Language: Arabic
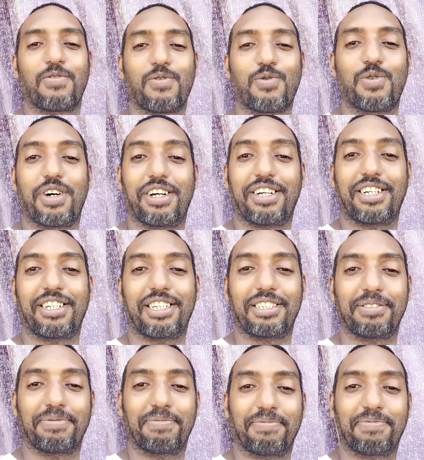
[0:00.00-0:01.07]

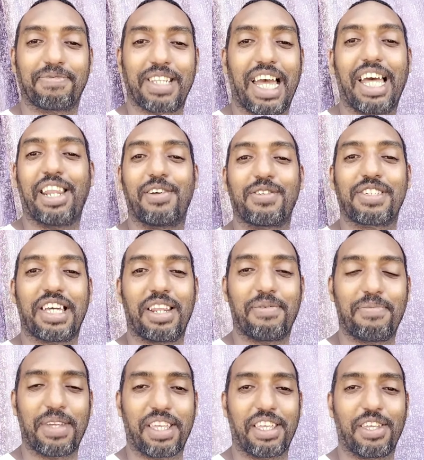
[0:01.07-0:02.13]
واهلا وسهلا
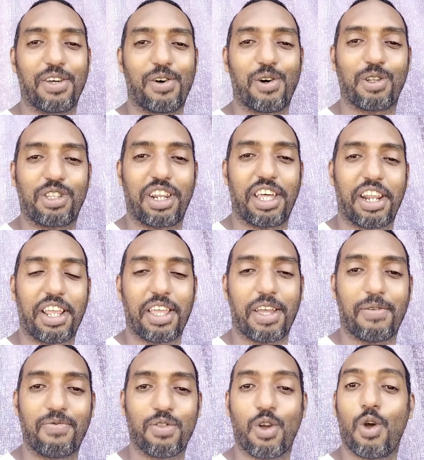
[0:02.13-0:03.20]
بك اختنا ريا
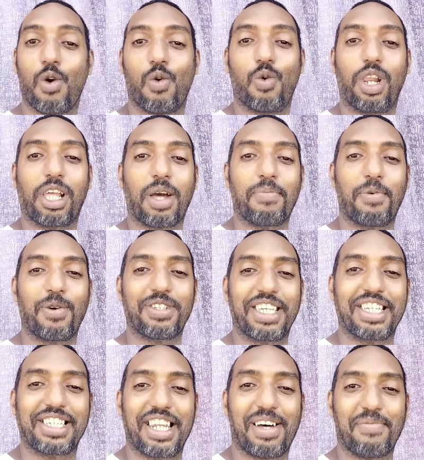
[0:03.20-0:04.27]
ويلكم بوز
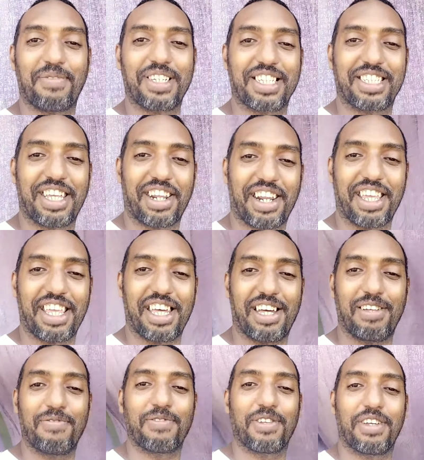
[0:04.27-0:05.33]
اسلام سيستر
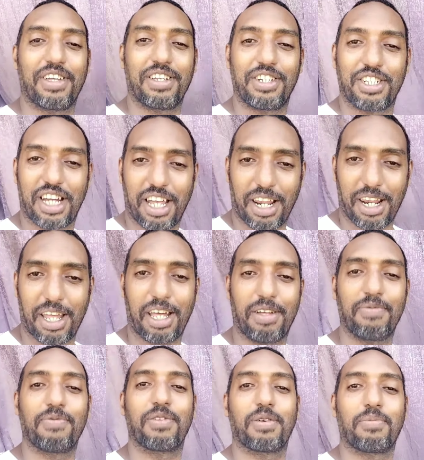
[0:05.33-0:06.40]
ريا ان شاء الله
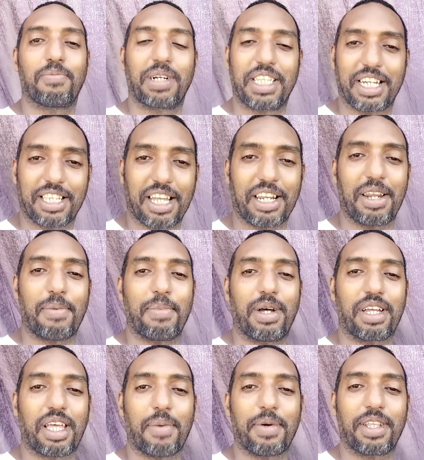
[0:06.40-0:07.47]
بدك دقنا
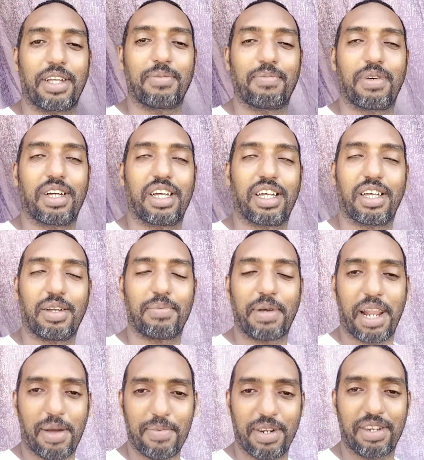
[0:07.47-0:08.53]

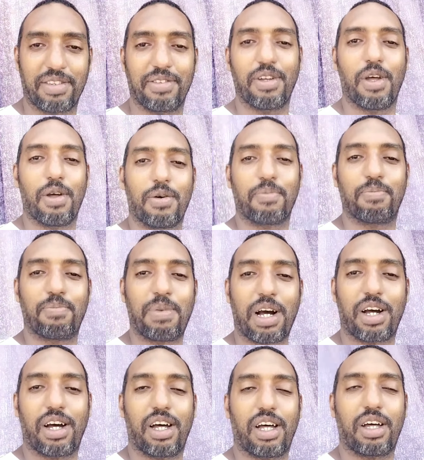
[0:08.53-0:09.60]
مرامين
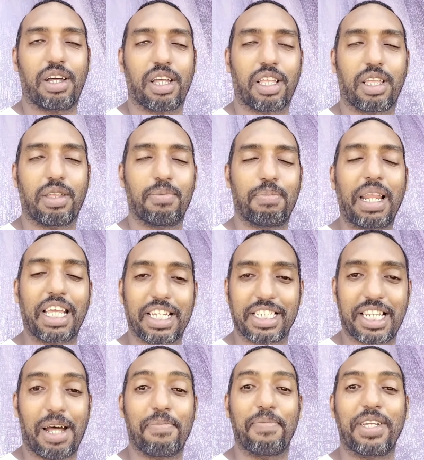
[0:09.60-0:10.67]
بريك
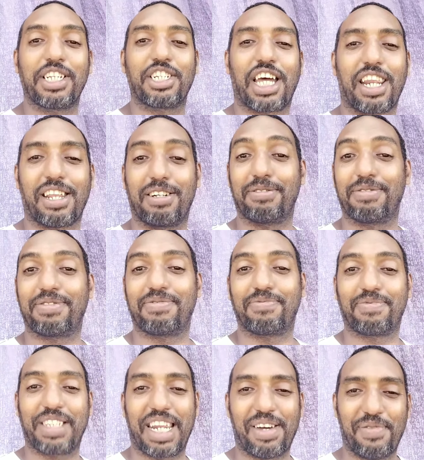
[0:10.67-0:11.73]
اسلام ان شاء الله
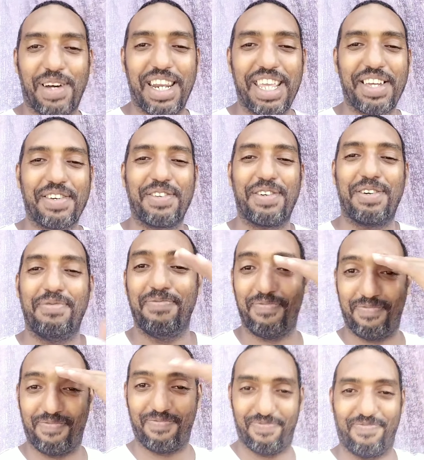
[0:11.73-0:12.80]
السلام عليكم